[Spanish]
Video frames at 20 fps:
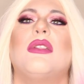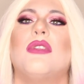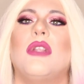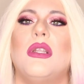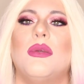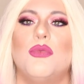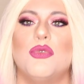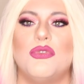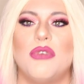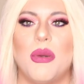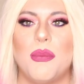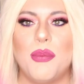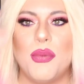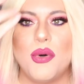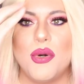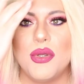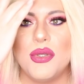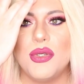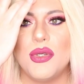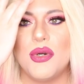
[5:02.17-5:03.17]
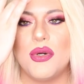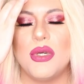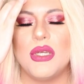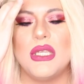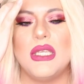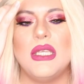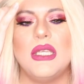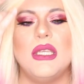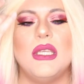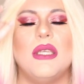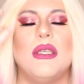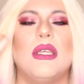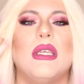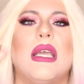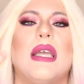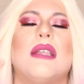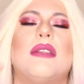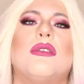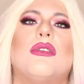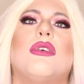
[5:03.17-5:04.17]
dándole mucho apoyo y
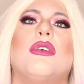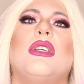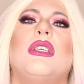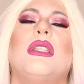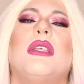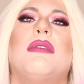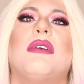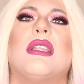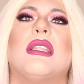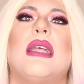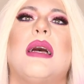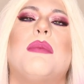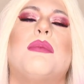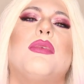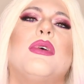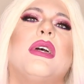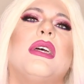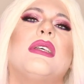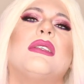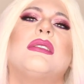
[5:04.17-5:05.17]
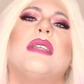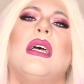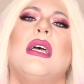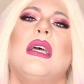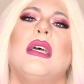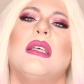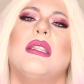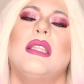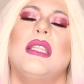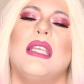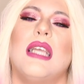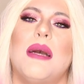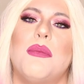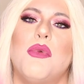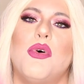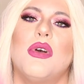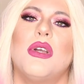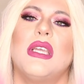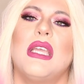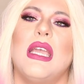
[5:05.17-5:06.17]
estoy de verdad pues
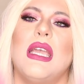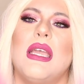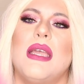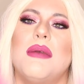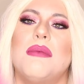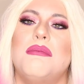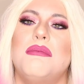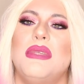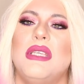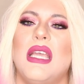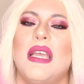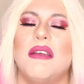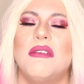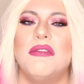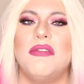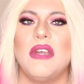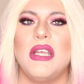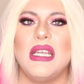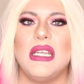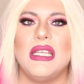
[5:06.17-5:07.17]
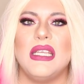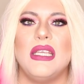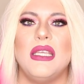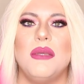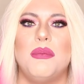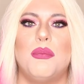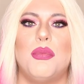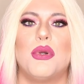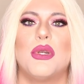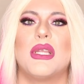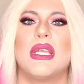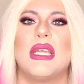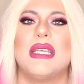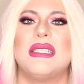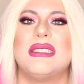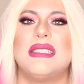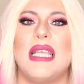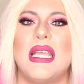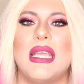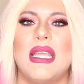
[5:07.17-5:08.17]
digamos que bien feliz porque
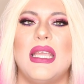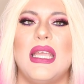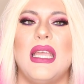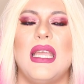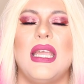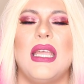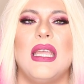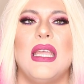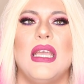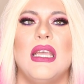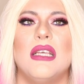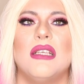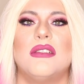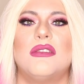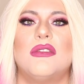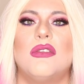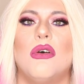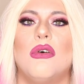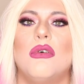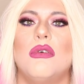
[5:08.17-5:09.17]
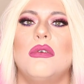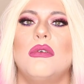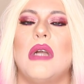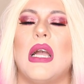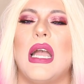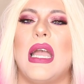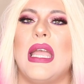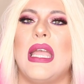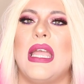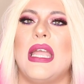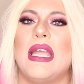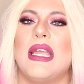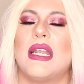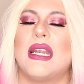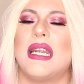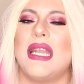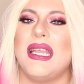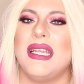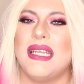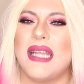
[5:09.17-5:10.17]
sé que son eh,
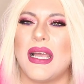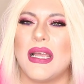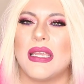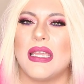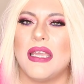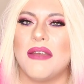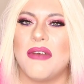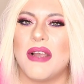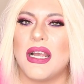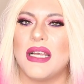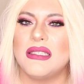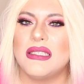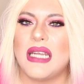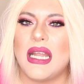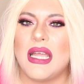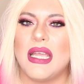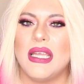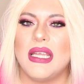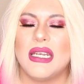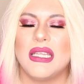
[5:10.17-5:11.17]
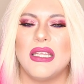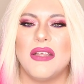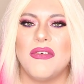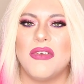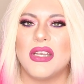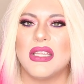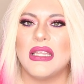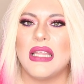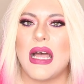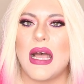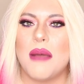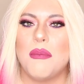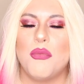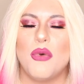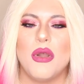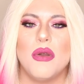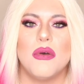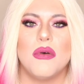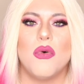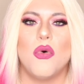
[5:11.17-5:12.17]
reinas que van a traer de verdad
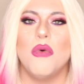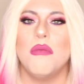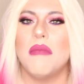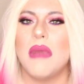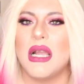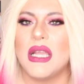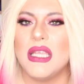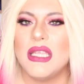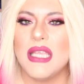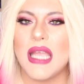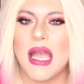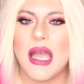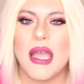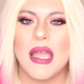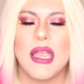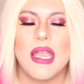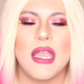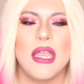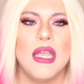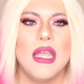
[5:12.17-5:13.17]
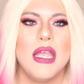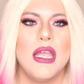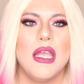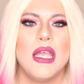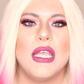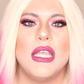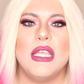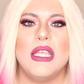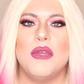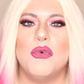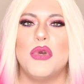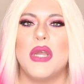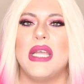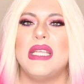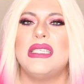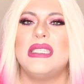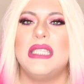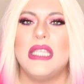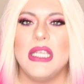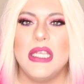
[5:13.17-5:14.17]
pues un maquillaje y un
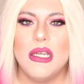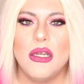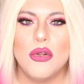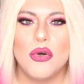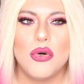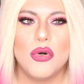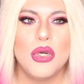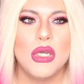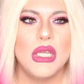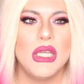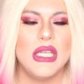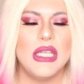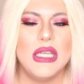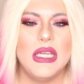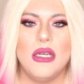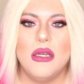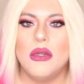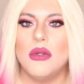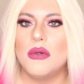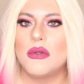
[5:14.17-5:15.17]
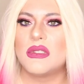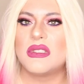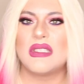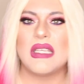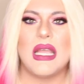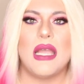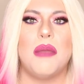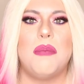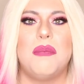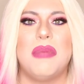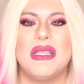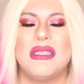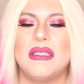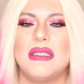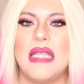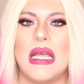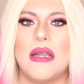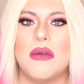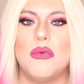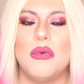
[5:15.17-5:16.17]
estilo y looks
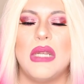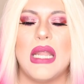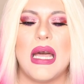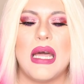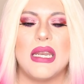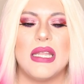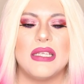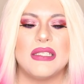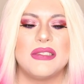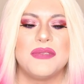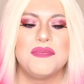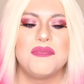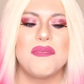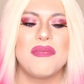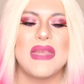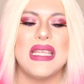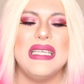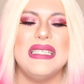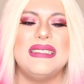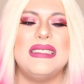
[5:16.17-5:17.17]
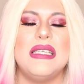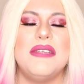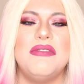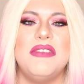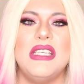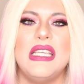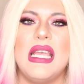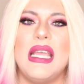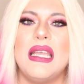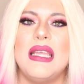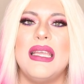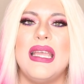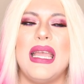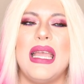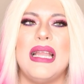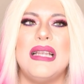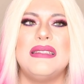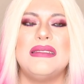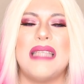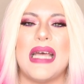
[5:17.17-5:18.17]
espectaculares y si bien
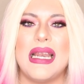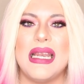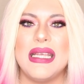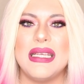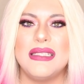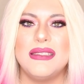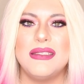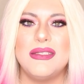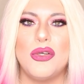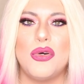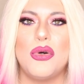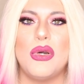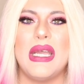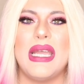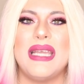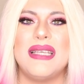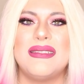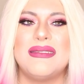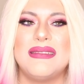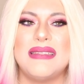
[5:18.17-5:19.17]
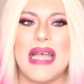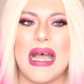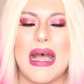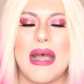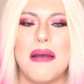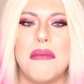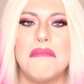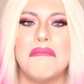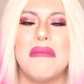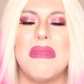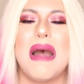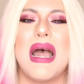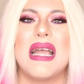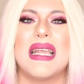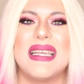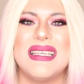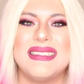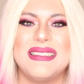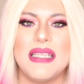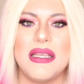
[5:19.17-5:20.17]
el talento está
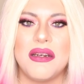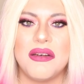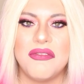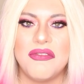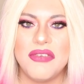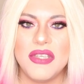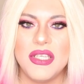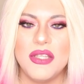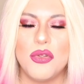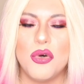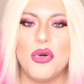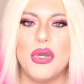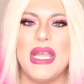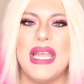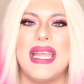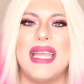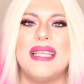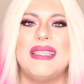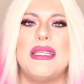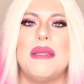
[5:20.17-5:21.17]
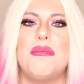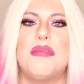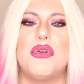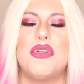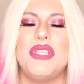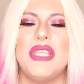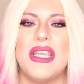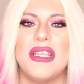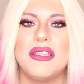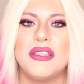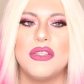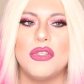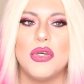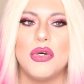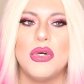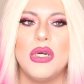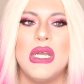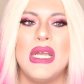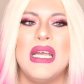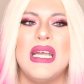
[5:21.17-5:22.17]
más que servido en este
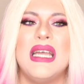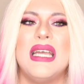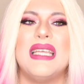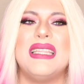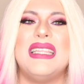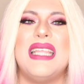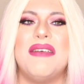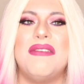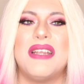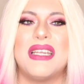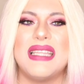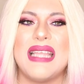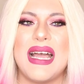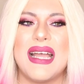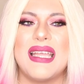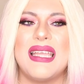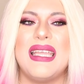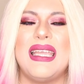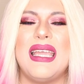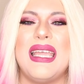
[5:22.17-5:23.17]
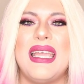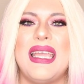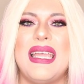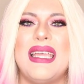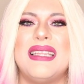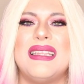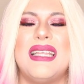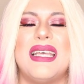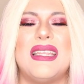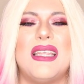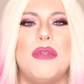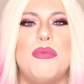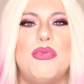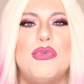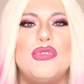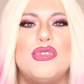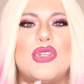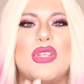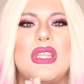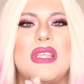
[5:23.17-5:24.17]
proyecto, de verdad que desde el
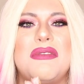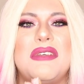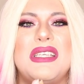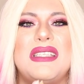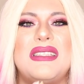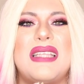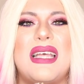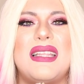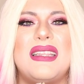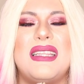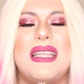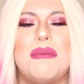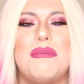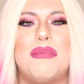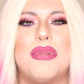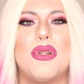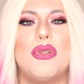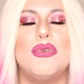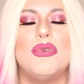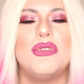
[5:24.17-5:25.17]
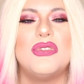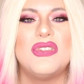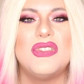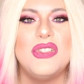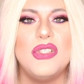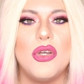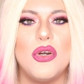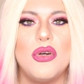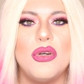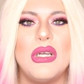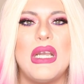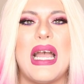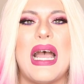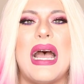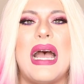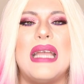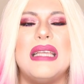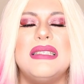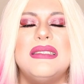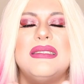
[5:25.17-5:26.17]
punto de vista de producción
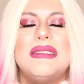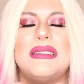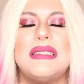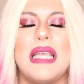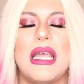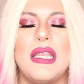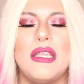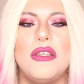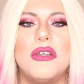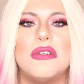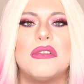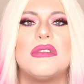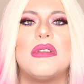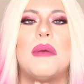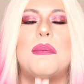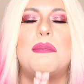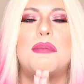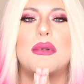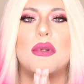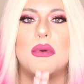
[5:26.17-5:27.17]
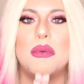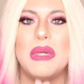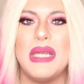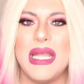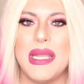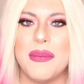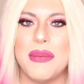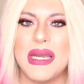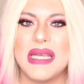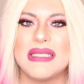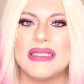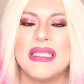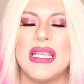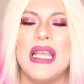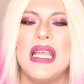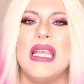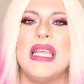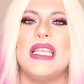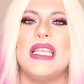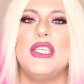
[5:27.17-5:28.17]
hay serios problemas.
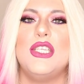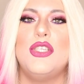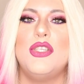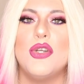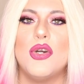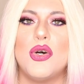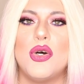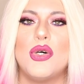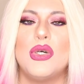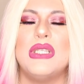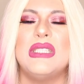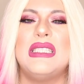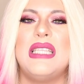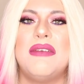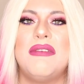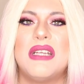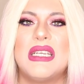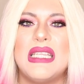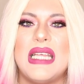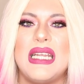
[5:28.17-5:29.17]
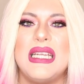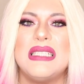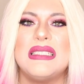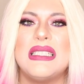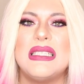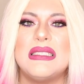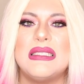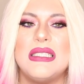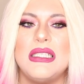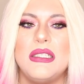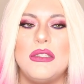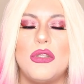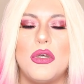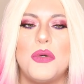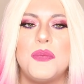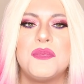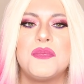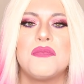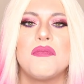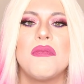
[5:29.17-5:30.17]
Yo de verdad
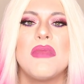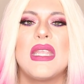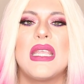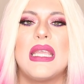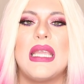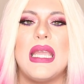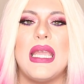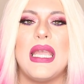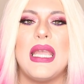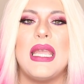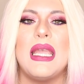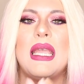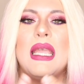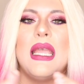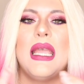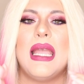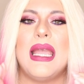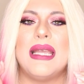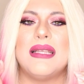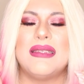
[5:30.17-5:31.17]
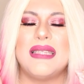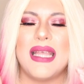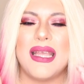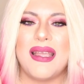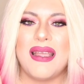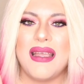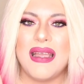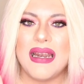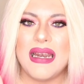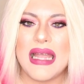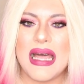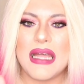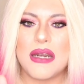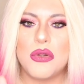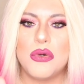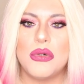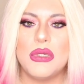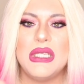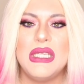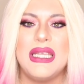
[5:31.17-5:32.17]
necesito que esté
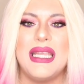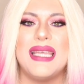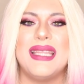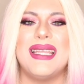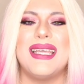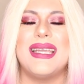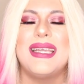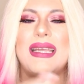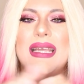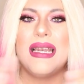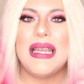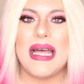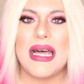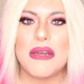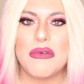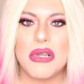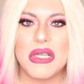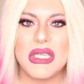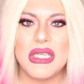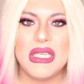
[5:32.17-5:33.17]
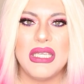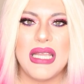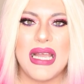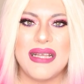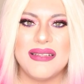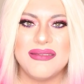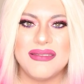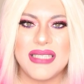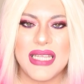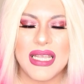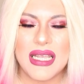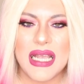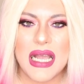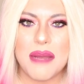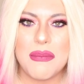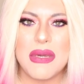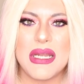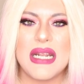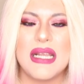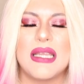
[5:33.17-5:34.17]
claro y quede claro aquí ante
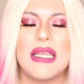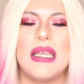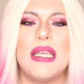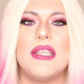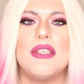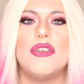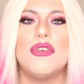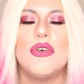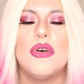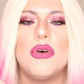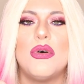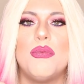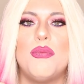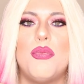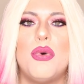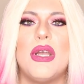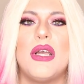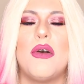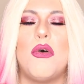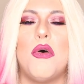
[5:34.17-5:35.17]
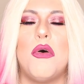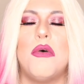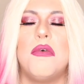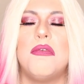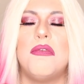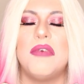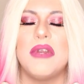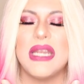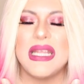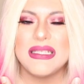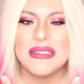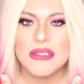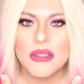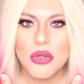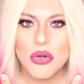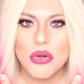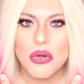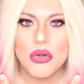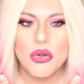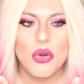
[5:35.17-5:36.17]
cámara que yo pues
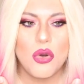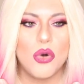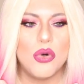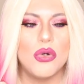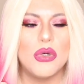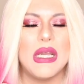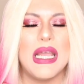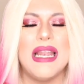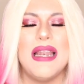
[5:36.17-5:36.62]
ofrezco con